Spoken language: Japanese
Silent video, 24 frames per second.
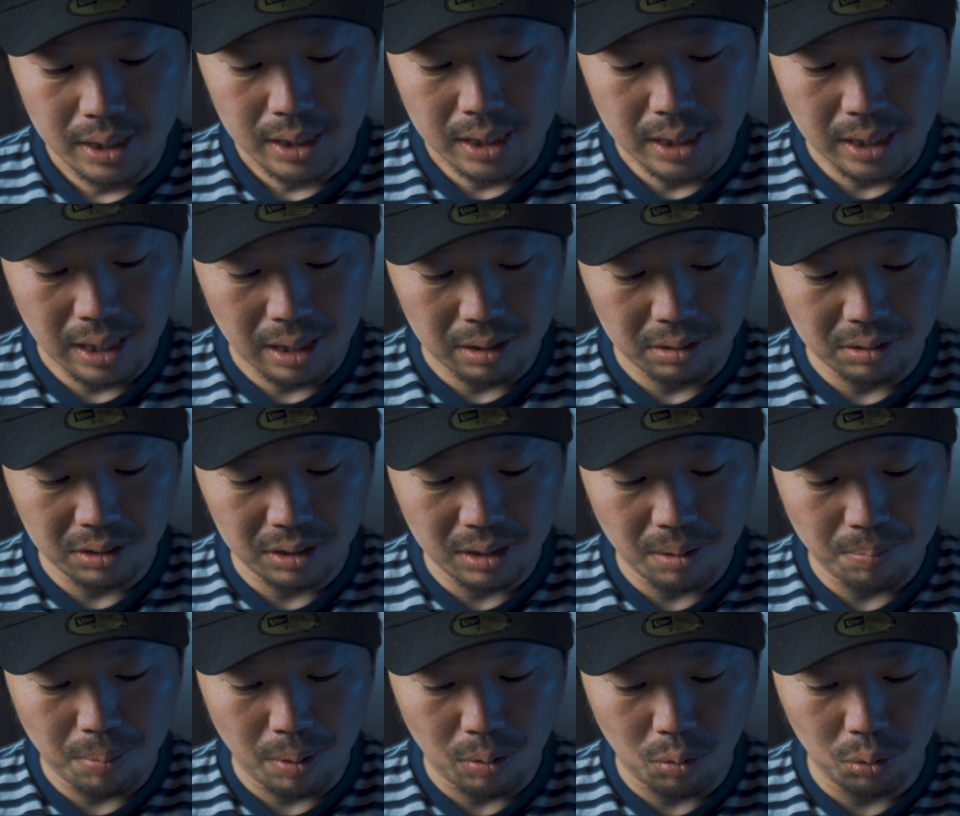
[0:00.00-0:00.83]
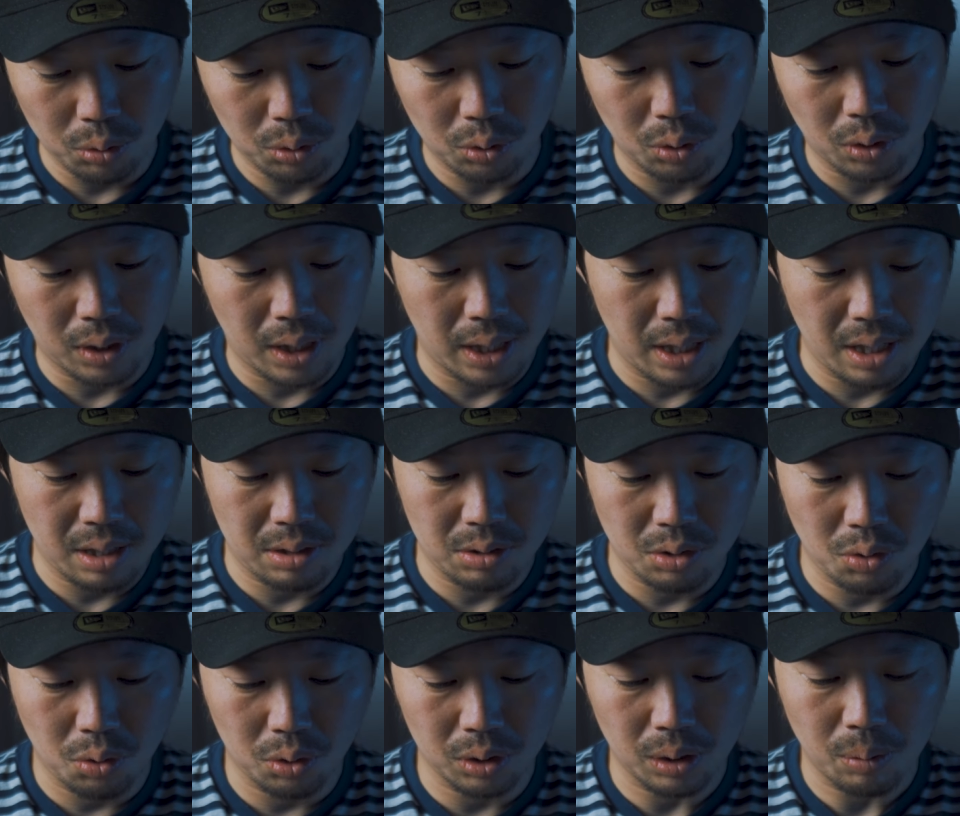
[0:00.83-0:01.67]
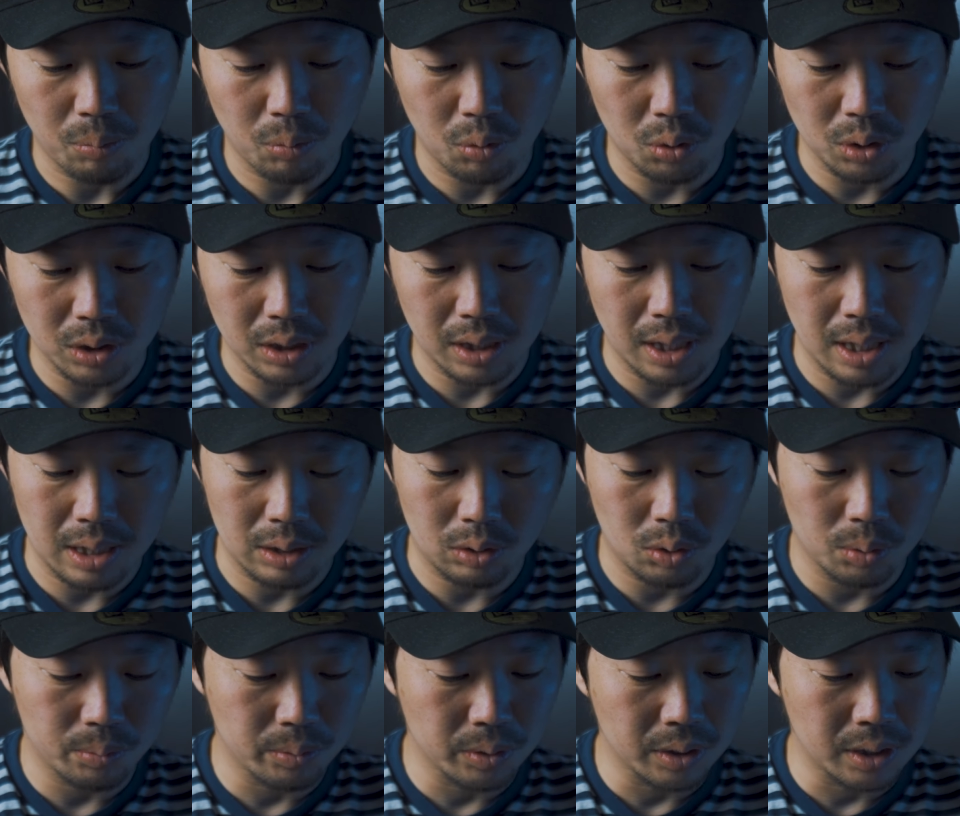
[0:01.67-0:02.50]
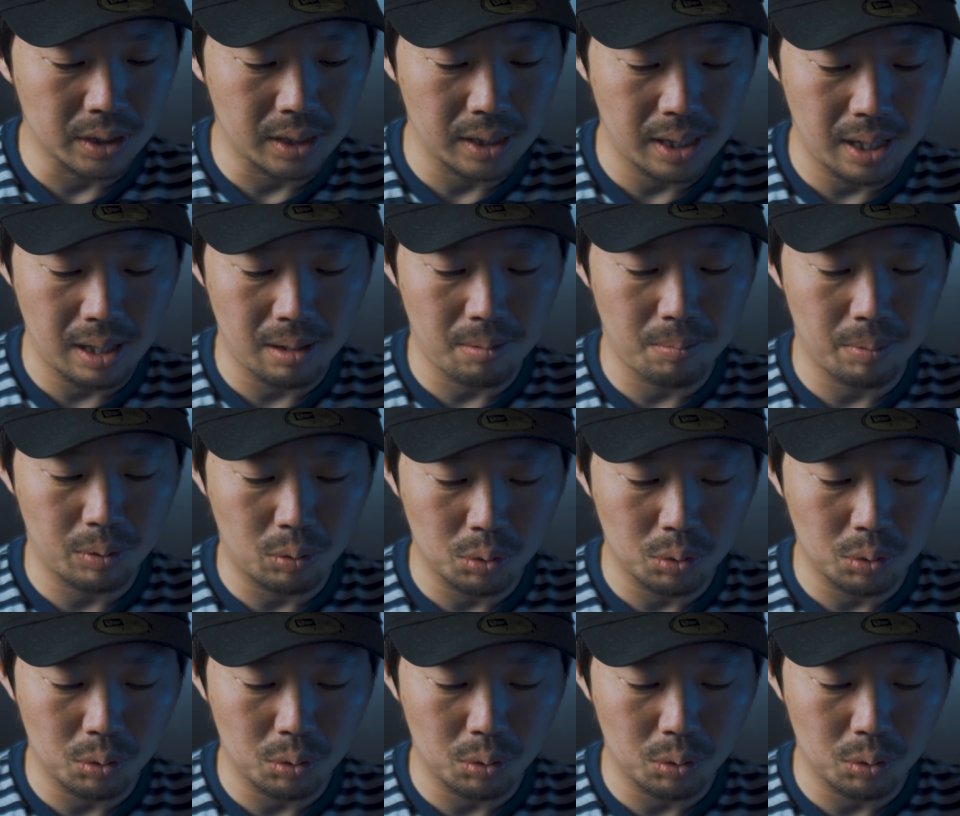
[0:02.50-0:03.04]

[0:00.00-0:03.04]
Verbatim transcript: 気軽にね、パコッと買えるようなものじゃないと思うんですが、